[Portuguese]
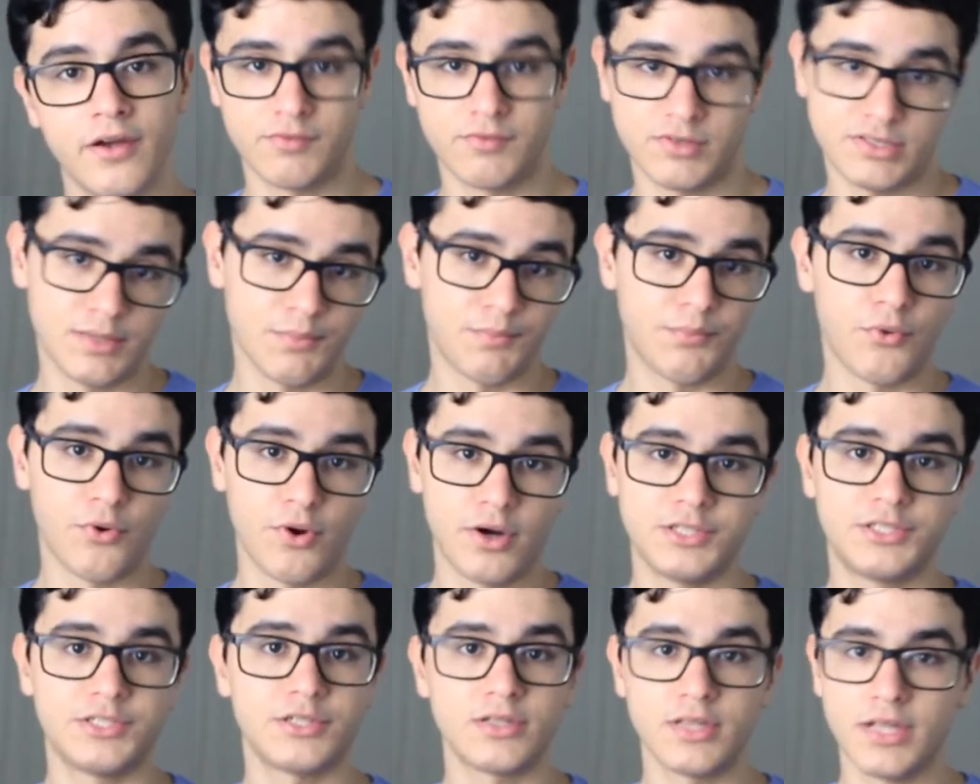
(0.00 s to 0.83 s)
Você
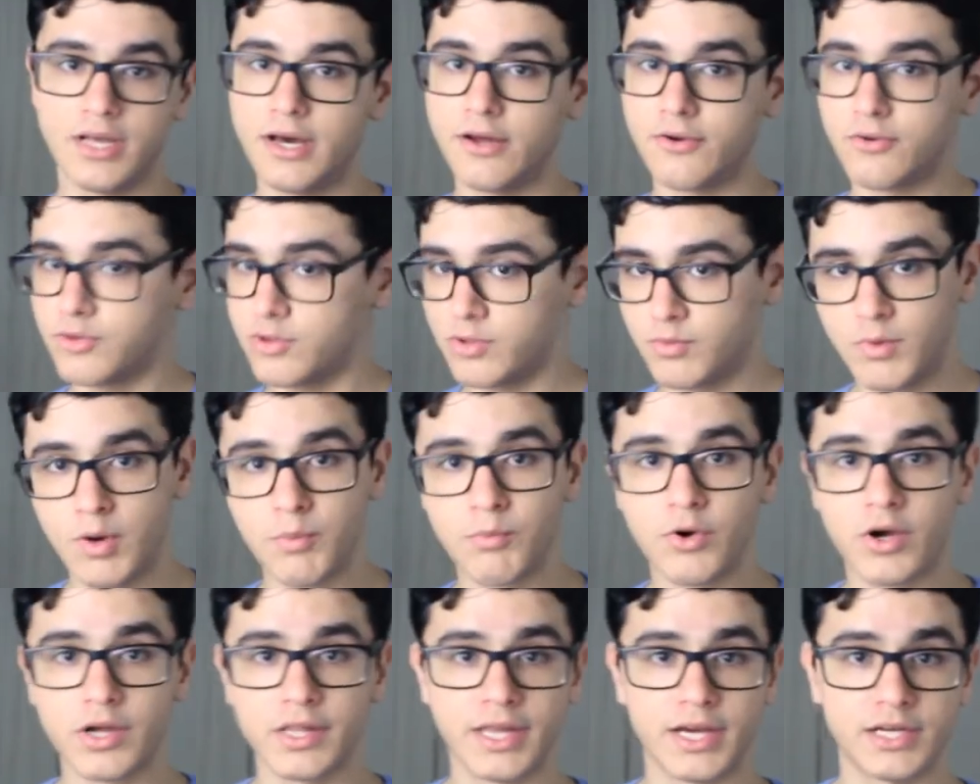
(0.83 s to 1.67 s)
pode, claro, dar uma
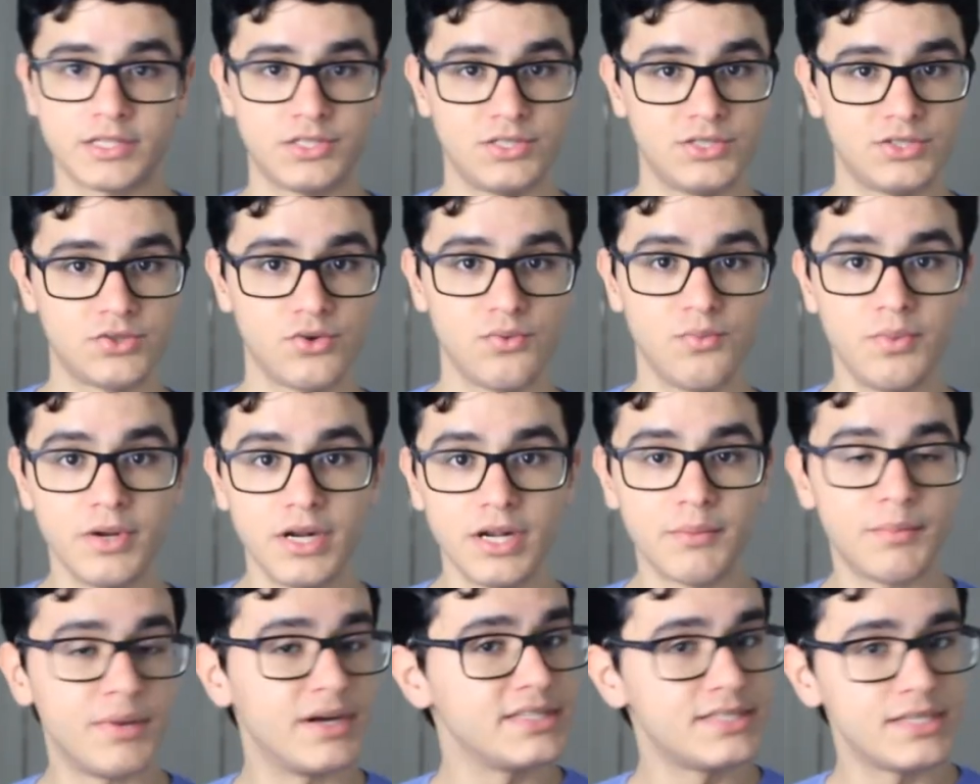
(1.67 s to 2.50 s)
abordagem
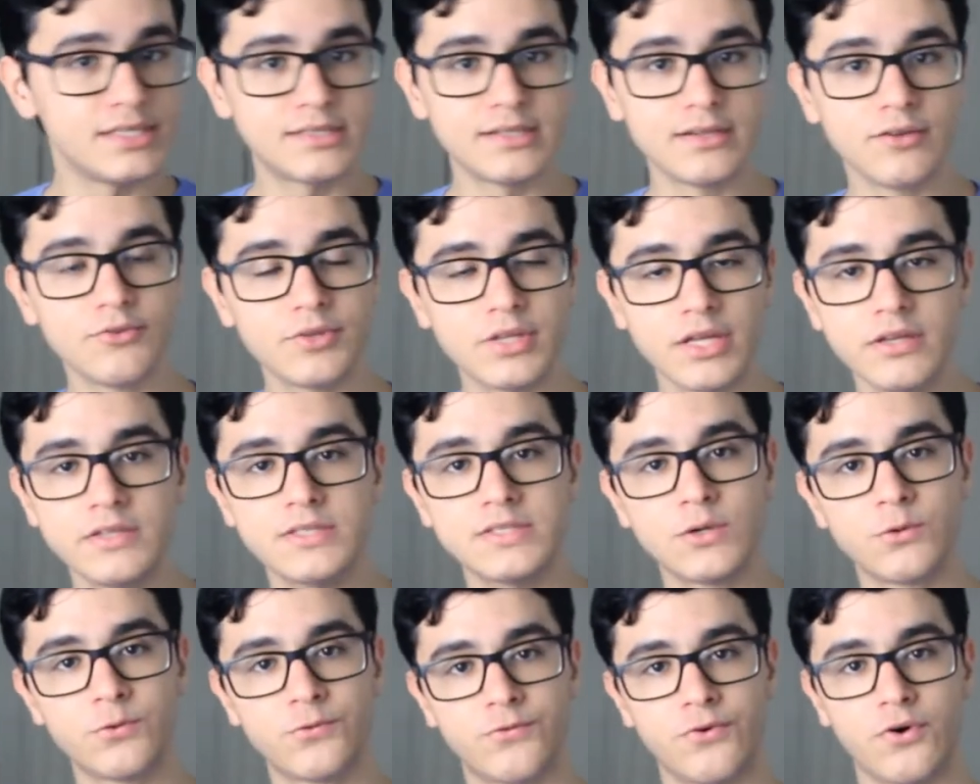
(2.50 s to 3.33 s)
sombria, mas esse não tem que
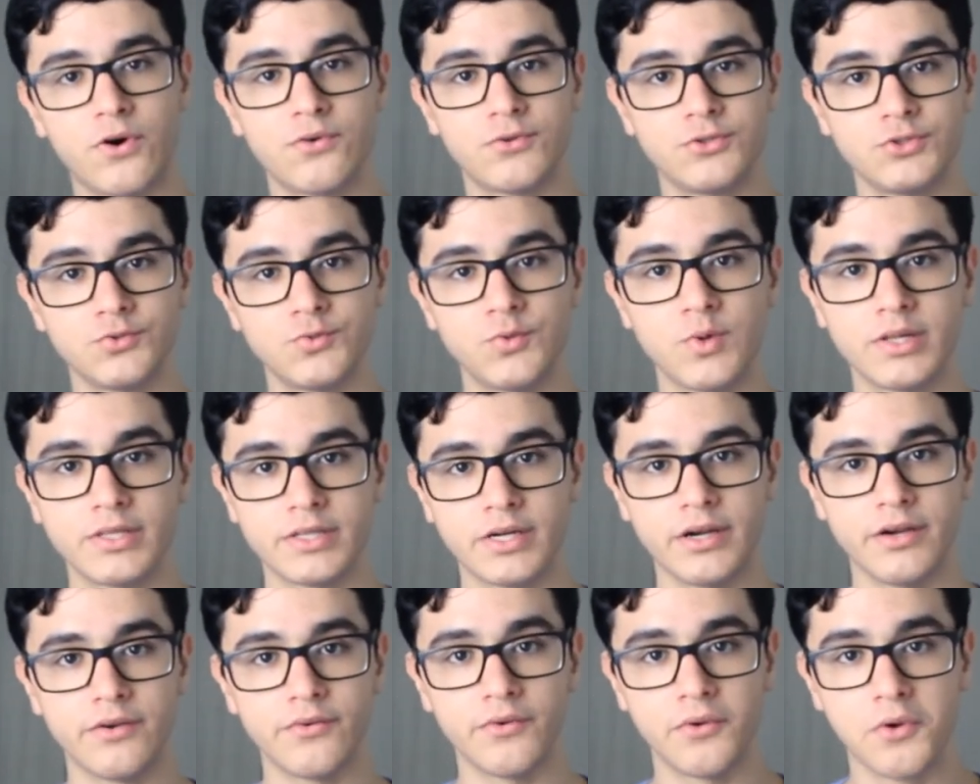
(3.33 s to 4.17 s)
ser o foco de um
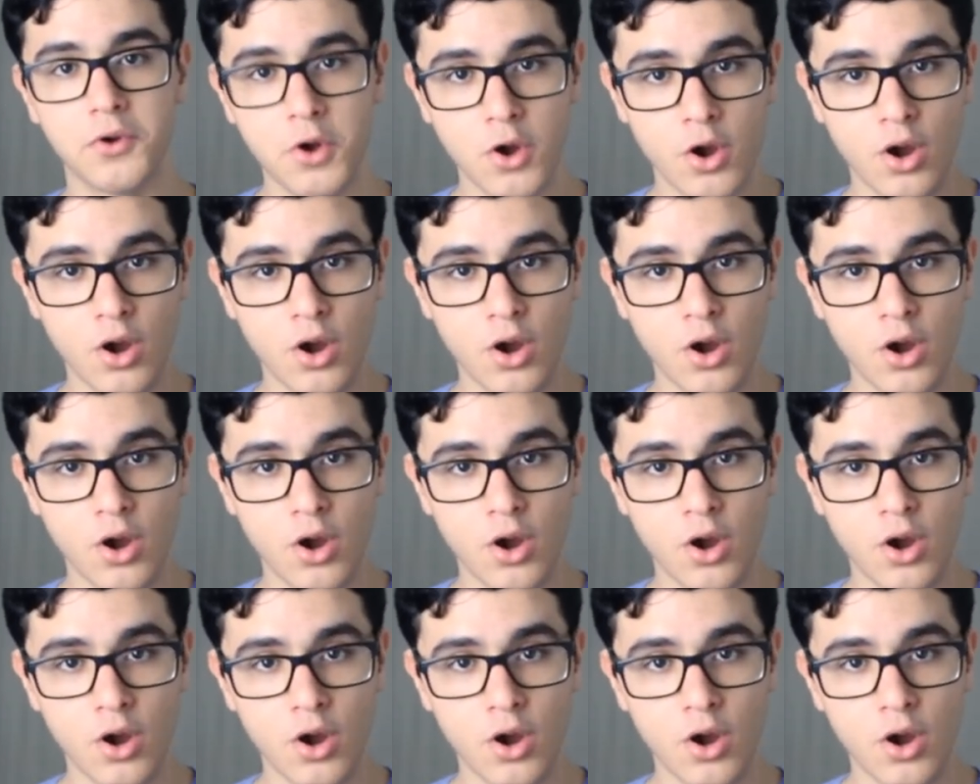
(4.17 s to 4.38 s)
quadrinho.